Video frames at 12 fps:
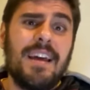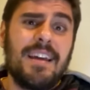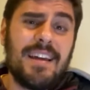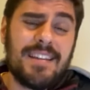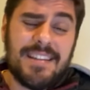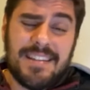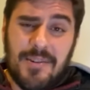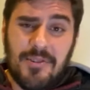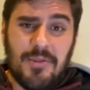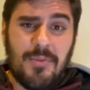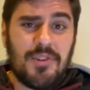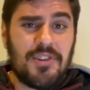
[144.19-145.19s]
E esse
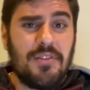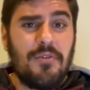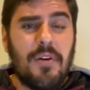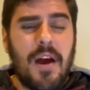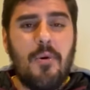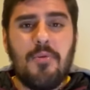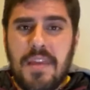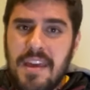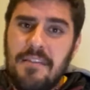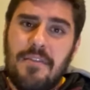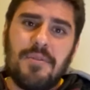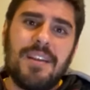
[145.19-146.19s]
segundo motivo é o
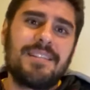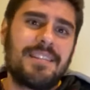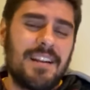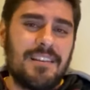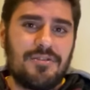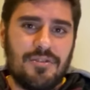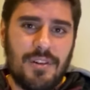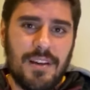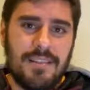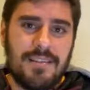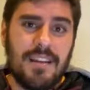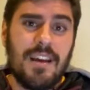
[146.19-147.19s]
nível das
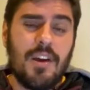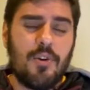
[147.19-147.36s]
seleções.